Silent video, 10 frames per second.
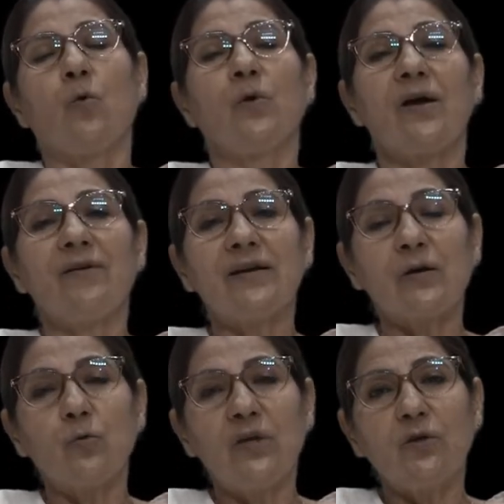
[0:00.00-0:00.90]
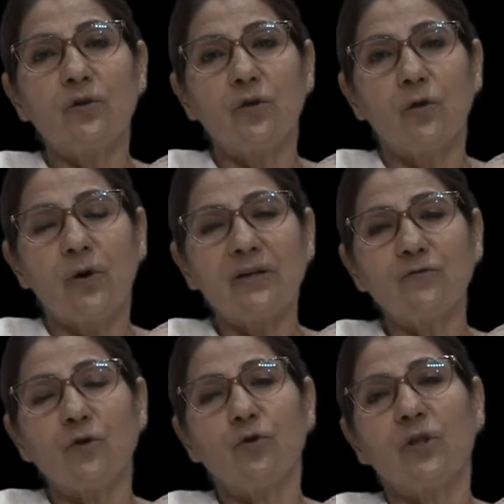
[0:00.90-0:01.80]
Una vez reunido todo
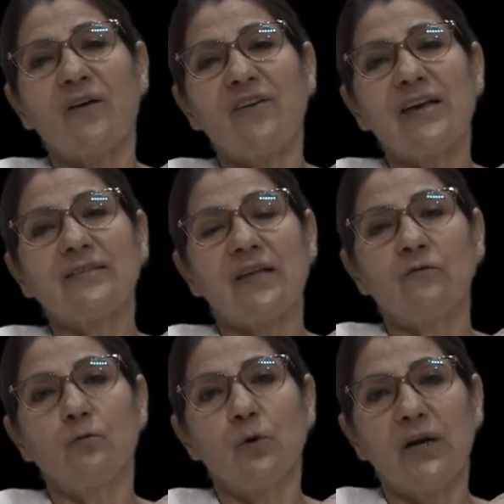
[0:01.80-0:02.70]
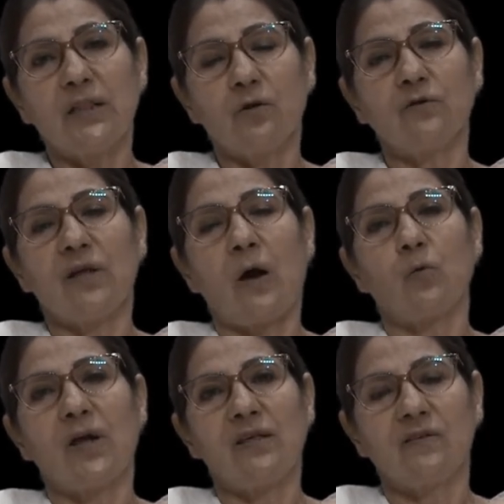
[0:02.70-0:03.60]
esto, todavía están sujetos a
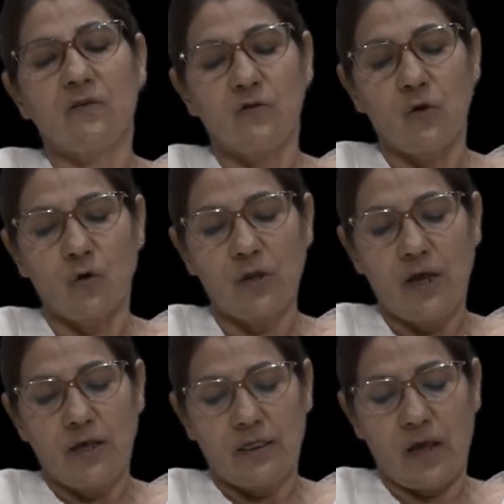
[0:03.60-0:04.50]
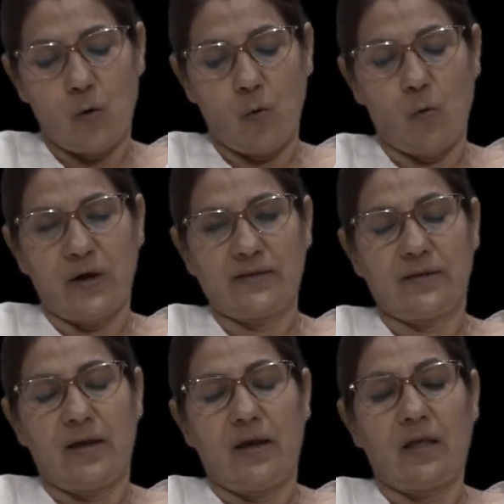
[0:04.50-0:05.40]
una decisión de un juez.